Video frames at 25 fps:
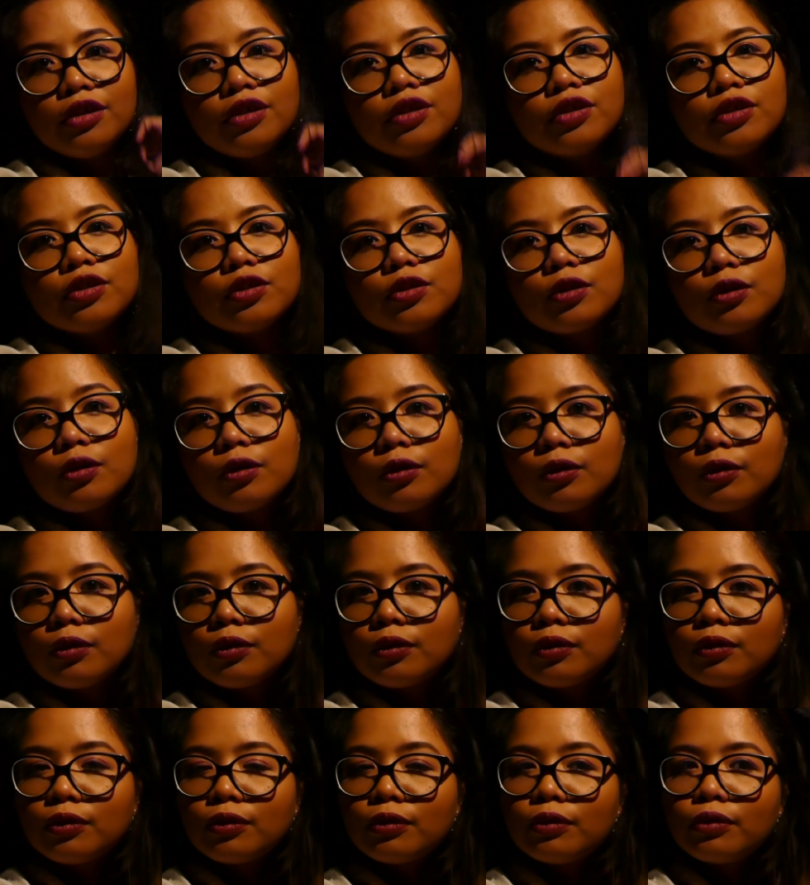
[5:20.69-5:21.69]

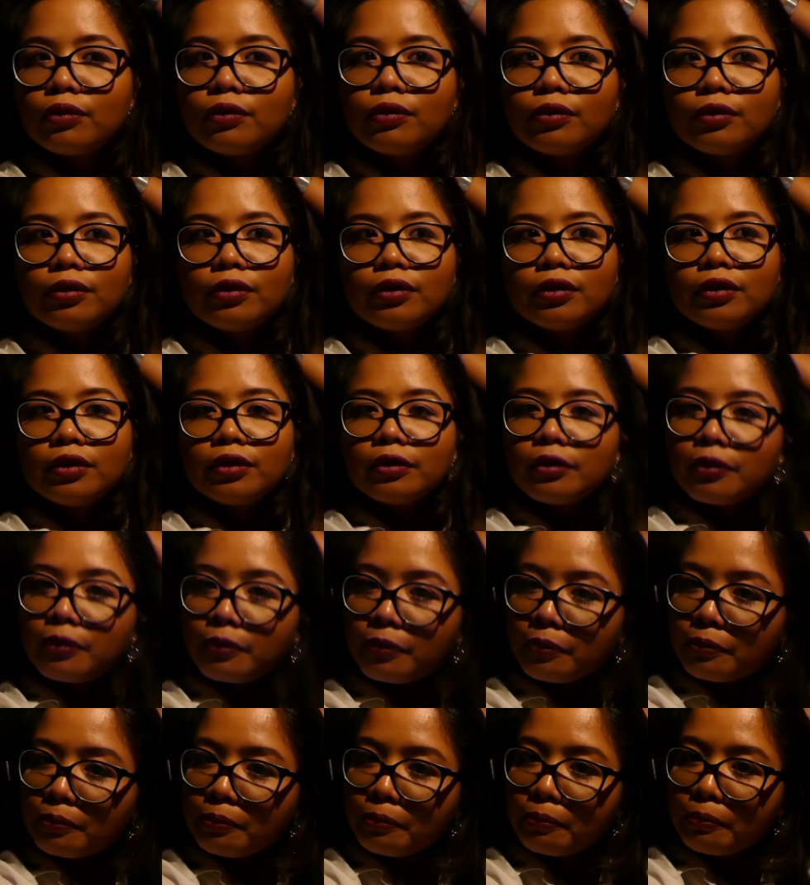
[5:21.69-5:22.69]
So,
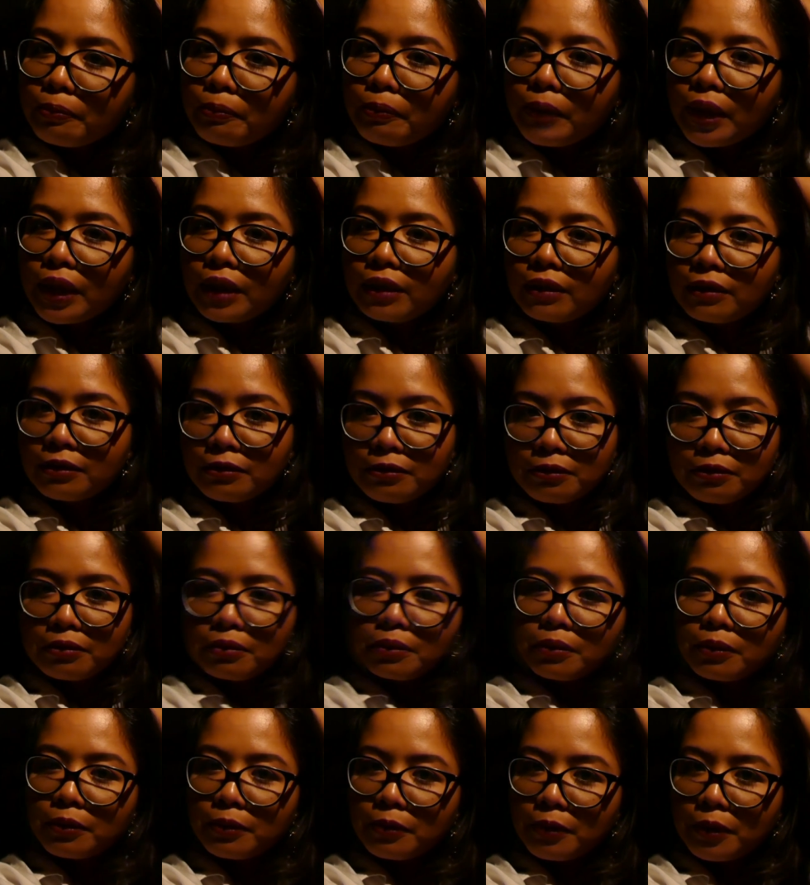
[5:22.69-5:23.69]
but
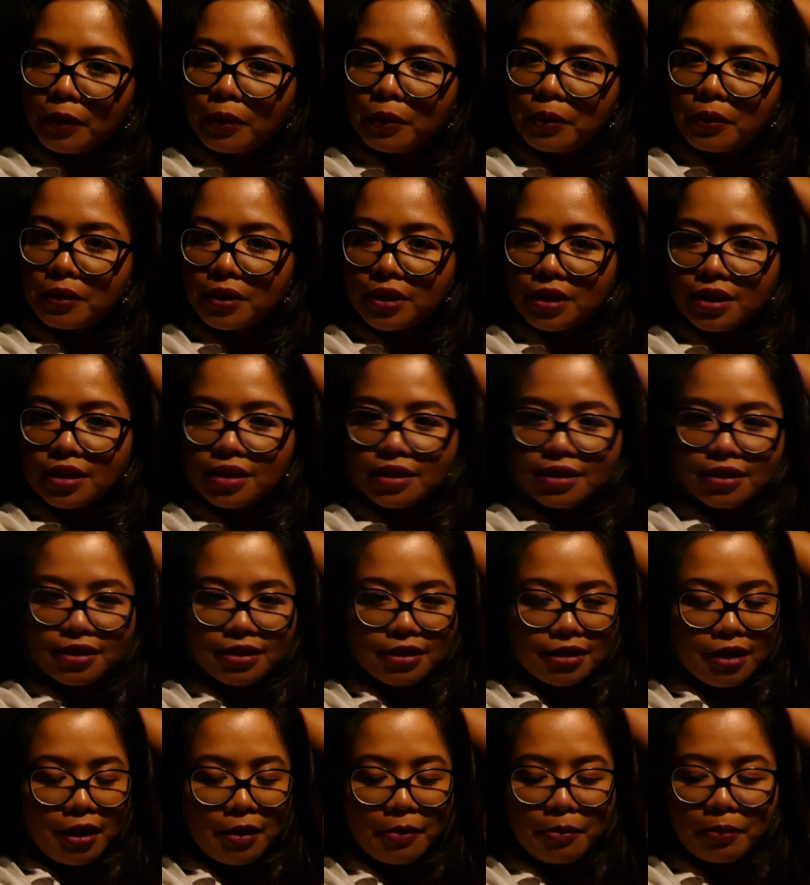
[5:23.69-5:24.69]
we will just
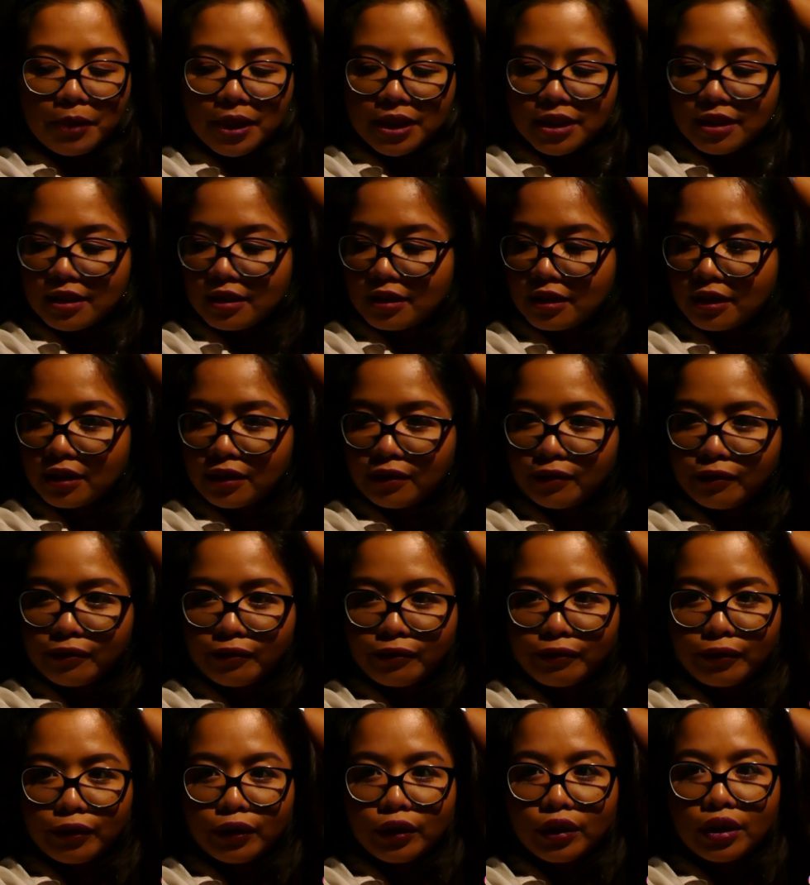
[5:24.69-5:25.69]
stay positive
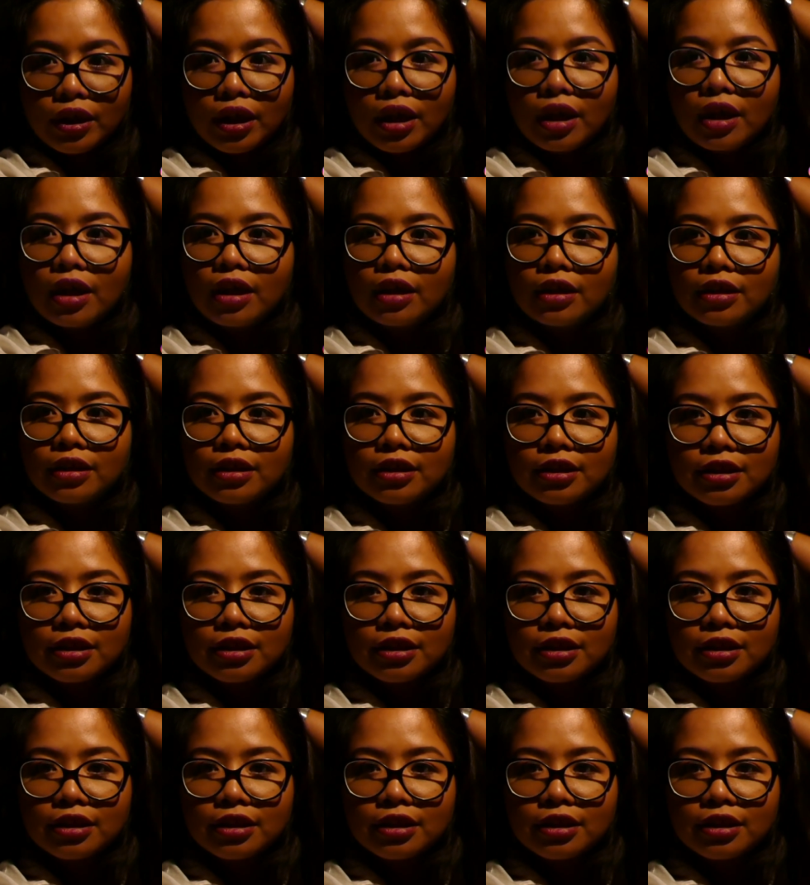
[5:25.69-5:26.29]
for that.